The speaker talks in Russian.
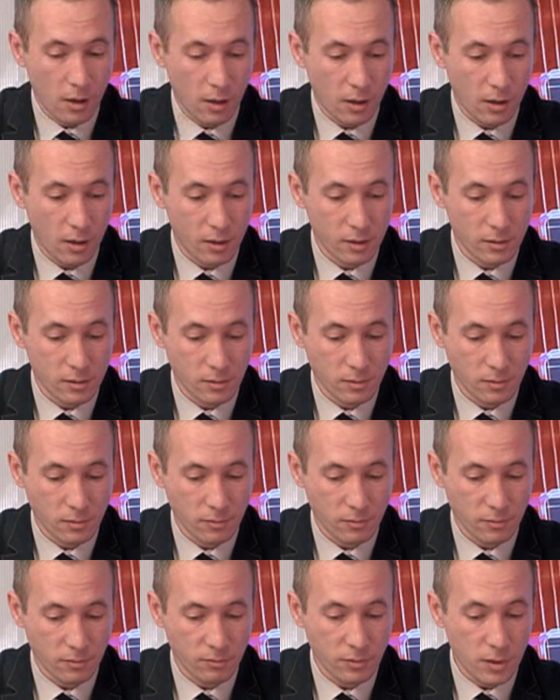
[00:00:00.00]
а, э,
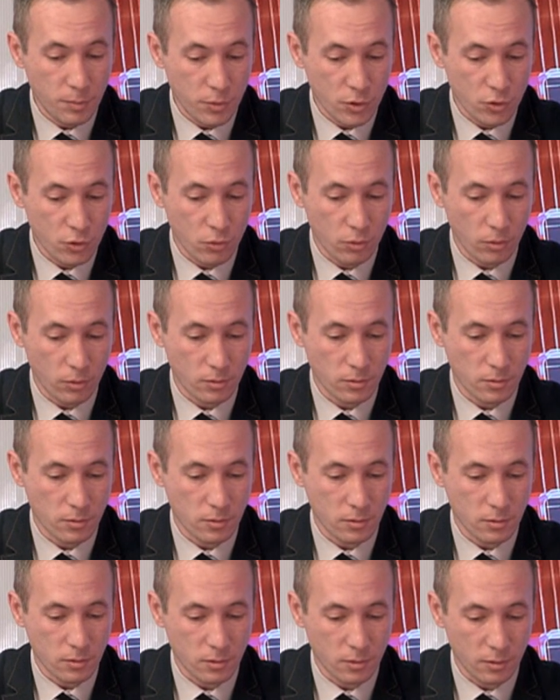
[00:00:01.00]
выписку,
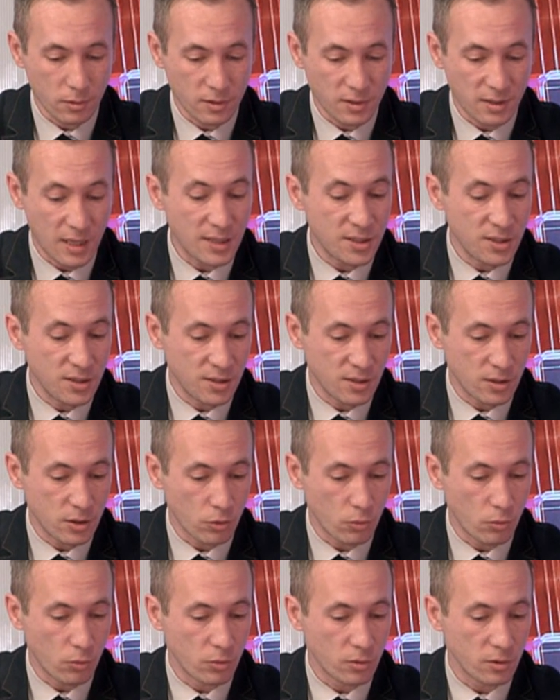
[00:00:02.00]

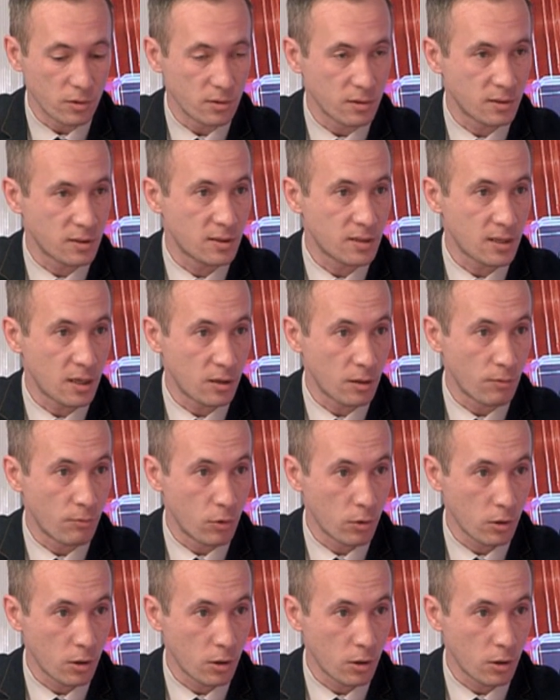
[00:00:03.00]
статистику с сайта